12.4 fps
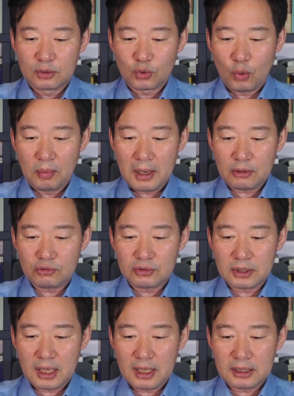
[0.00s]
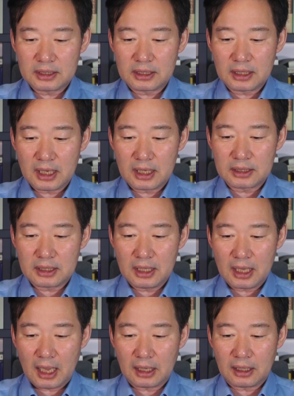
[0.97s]
도박꾼에
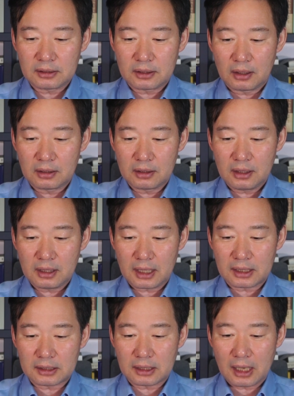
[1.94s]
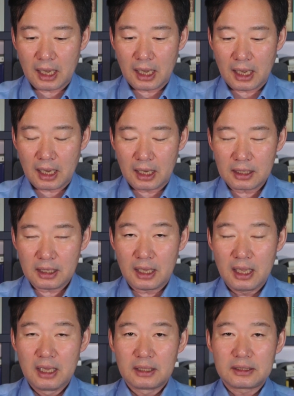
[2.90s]
지나지 않았던 것 같아.
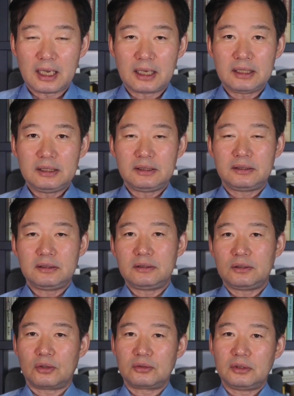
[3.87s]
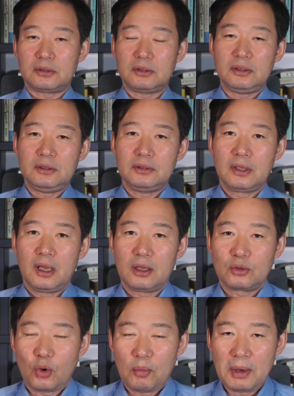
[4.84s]
그러니까 자기 스스로를
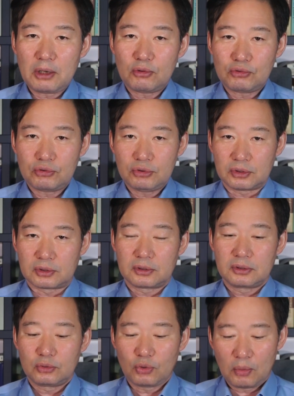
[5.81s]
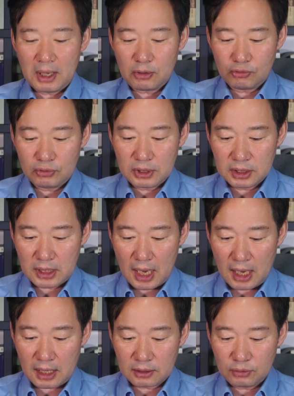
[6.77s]
도박꾼,
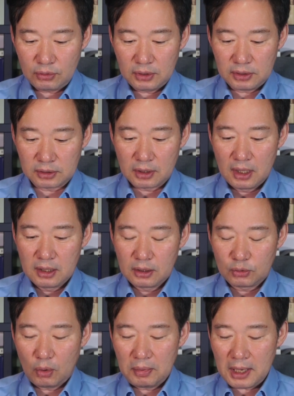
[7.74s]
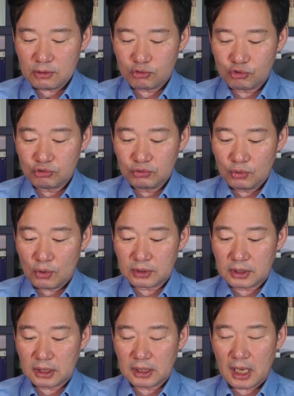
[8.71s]
도박꾼이다 또는 도박
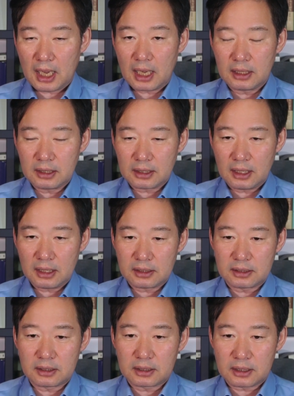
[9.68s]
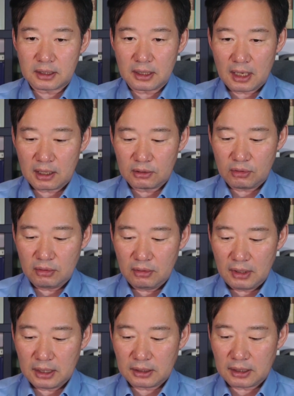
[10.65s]
중독자다 이렇게
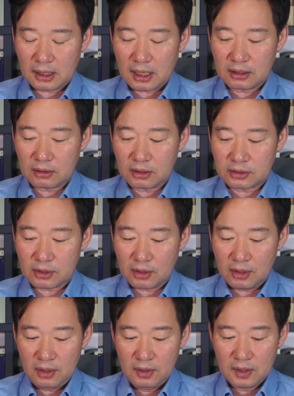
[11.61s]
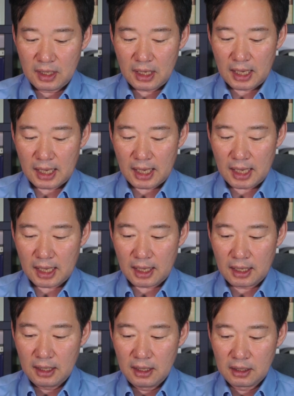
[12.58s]
지칭하기도 했다라는 거죠. 예.
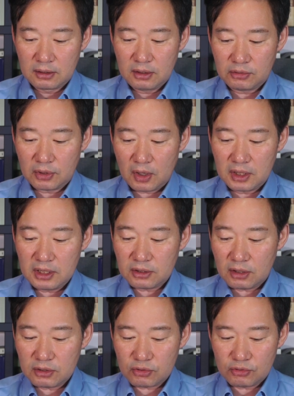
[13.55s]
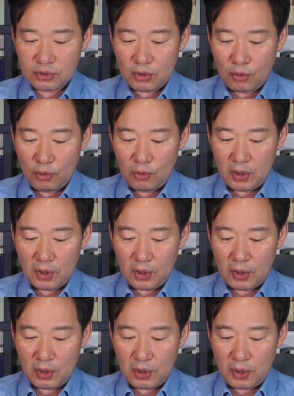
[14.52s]
그리고요 2019년